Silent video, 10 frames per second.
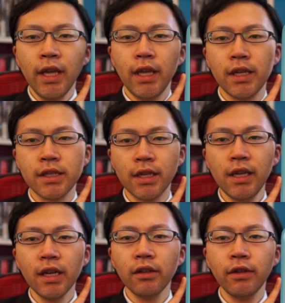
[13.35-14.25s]
え
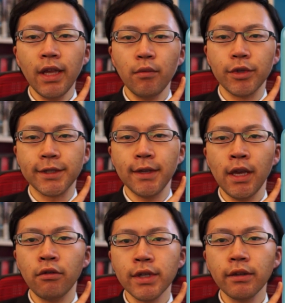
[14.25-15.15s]
シリアルゲームズ、
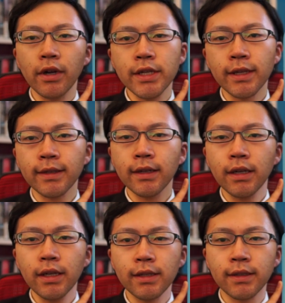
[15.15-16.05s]
えこちらの会社さん
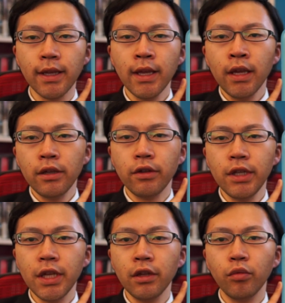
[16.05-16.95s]
からですね、
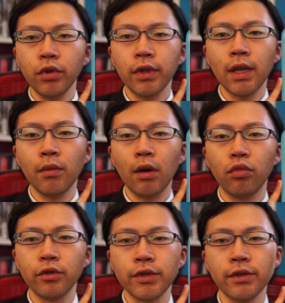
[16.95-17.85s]
ユニティのプログラマー
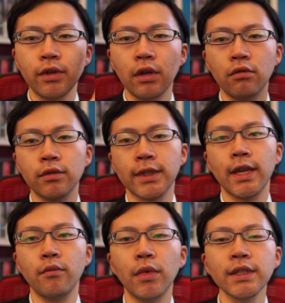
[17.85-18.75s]
募集がござ
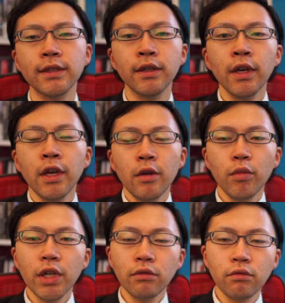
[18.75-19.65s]
います。
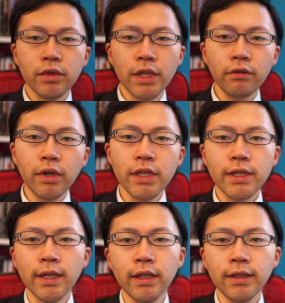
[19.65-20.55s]
まあ、あのこちらの会社
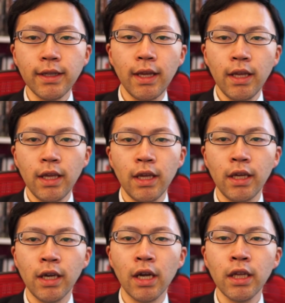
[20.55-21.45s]
さんですね、
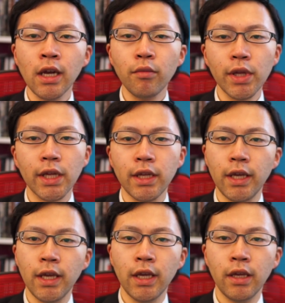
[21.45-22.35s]
え秋葉原に、
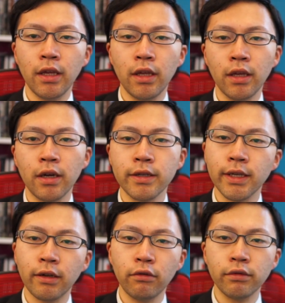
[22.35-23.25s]
え会
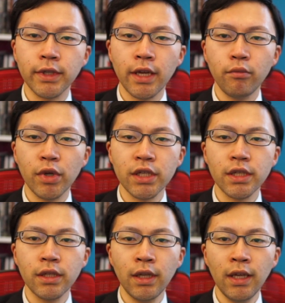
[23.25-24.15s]
社がございま
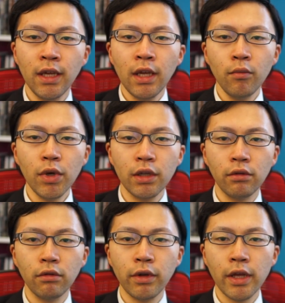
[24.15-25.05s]
して、まあ、あ
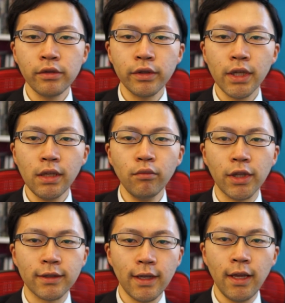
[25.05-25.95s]
のロケーション的にも
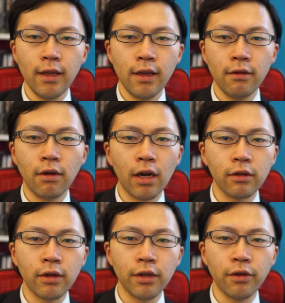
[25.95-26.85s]
ですね、えわか
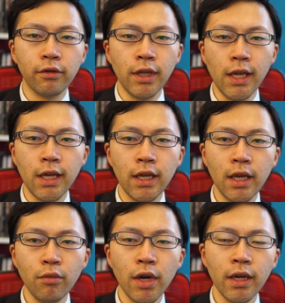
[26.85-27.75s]
るかのように、えゲーム